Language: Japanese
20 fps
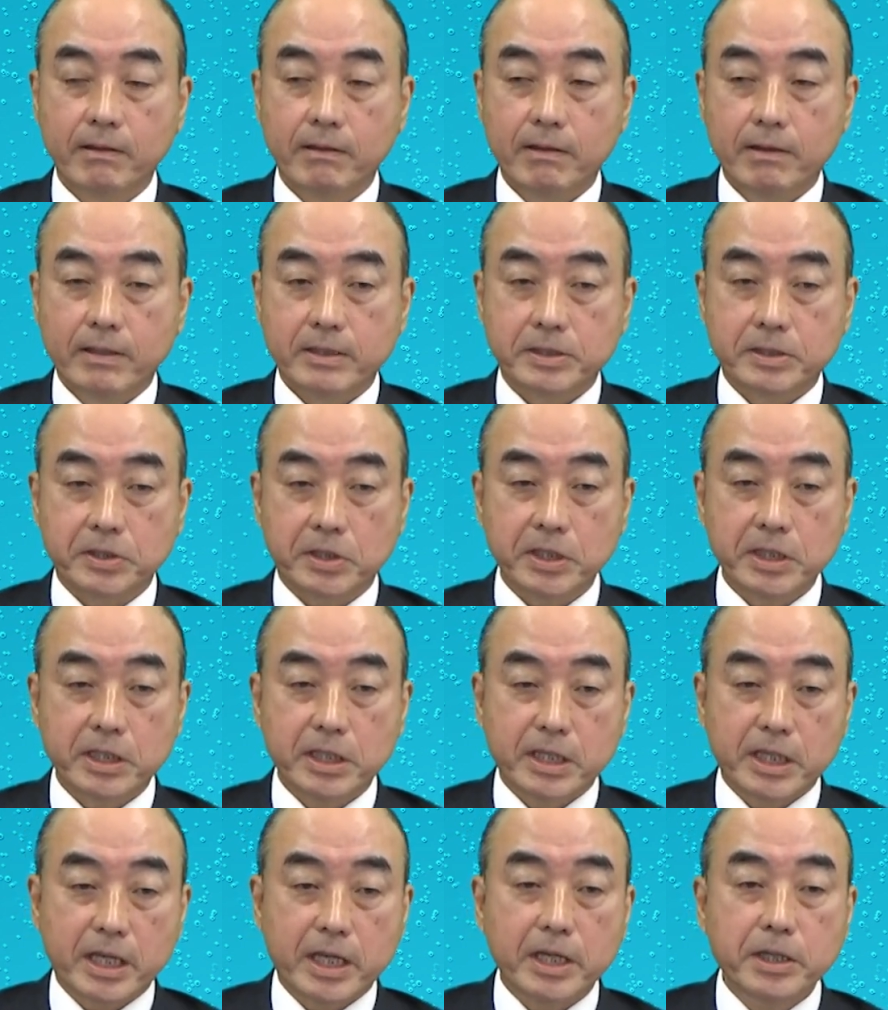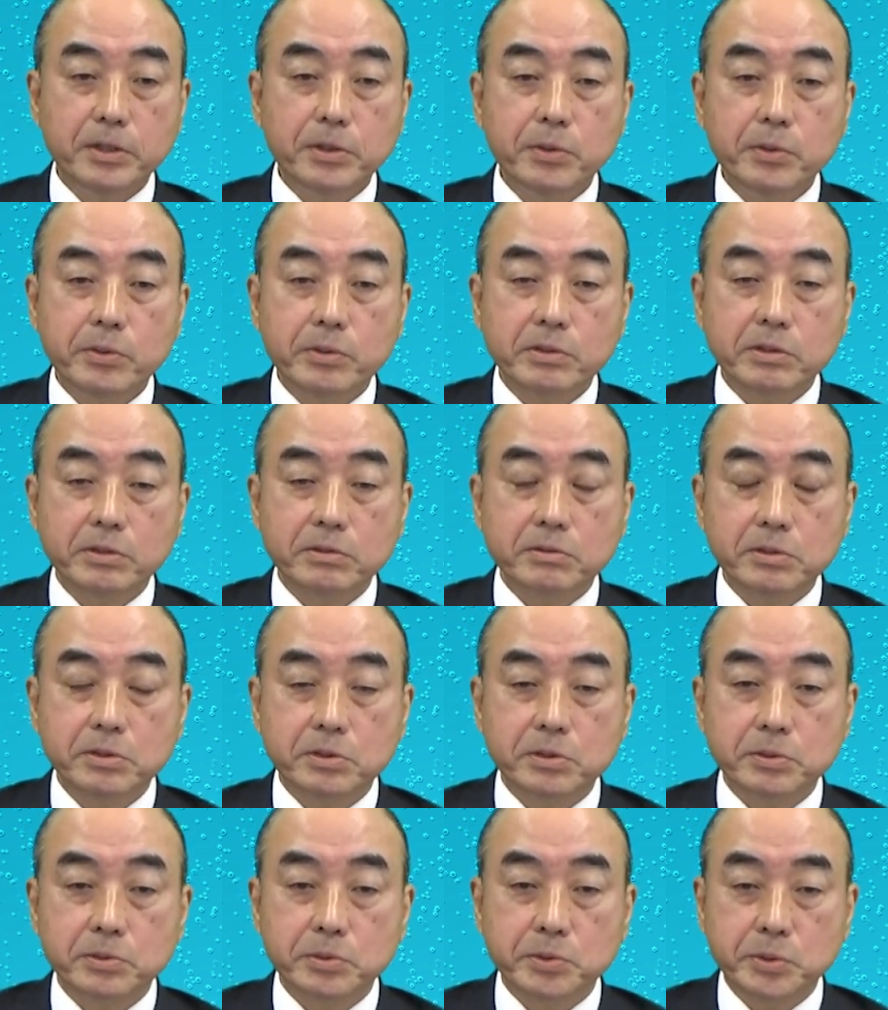次に栄養を吸
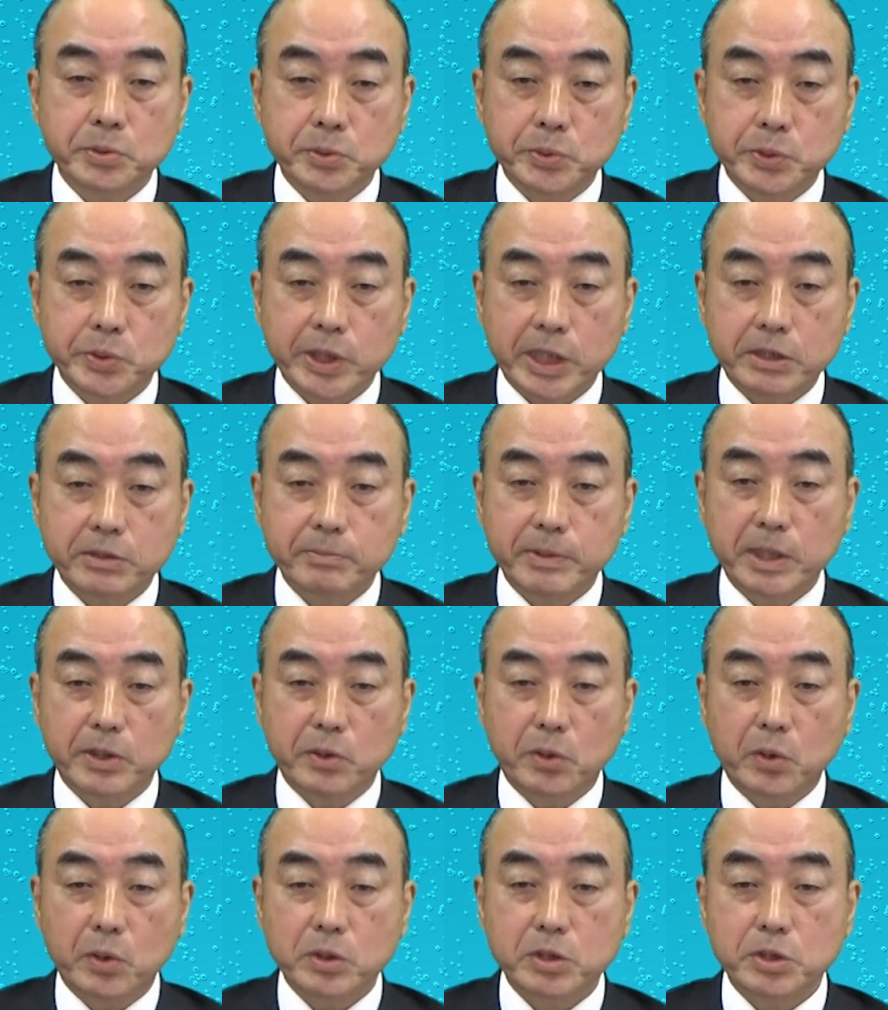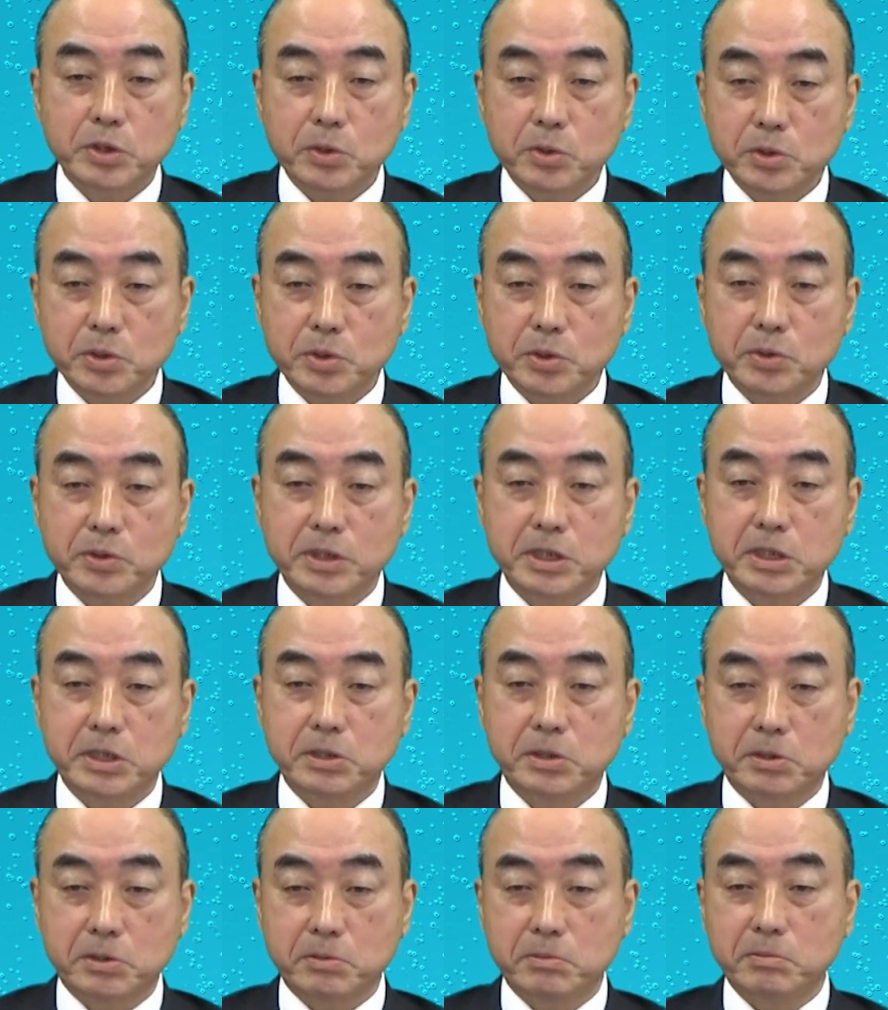収する役目の小腸に
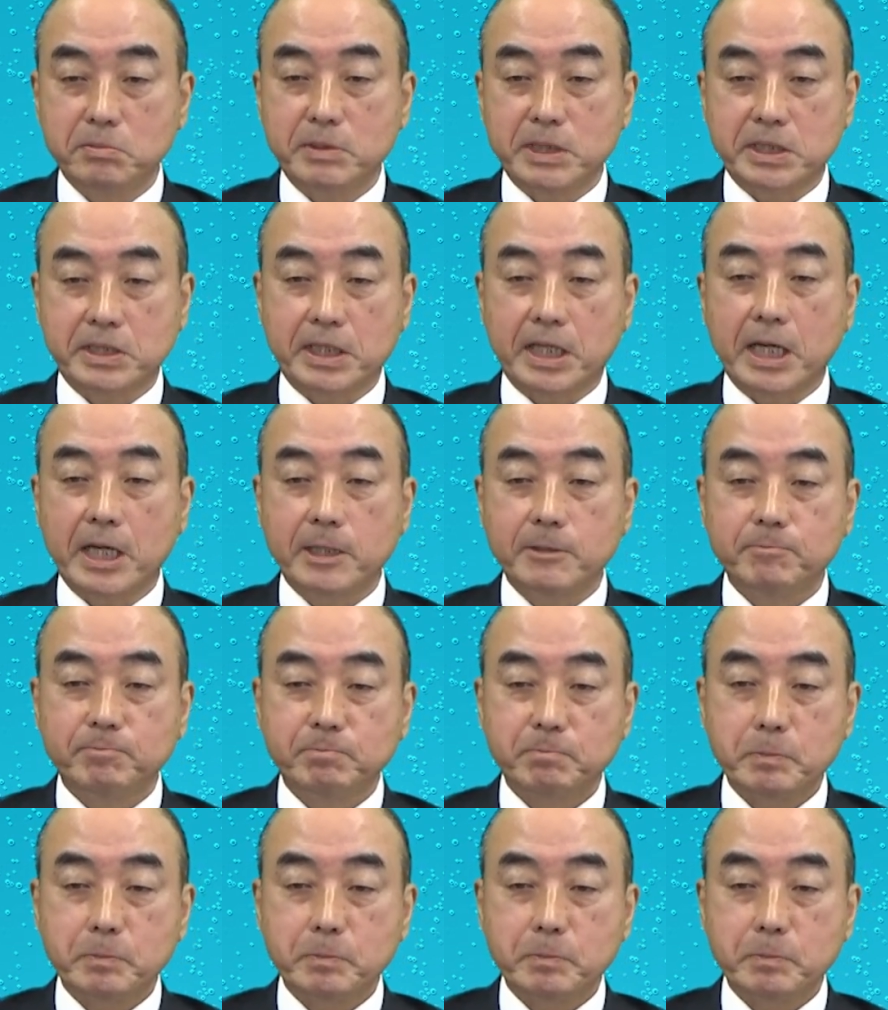進みますが、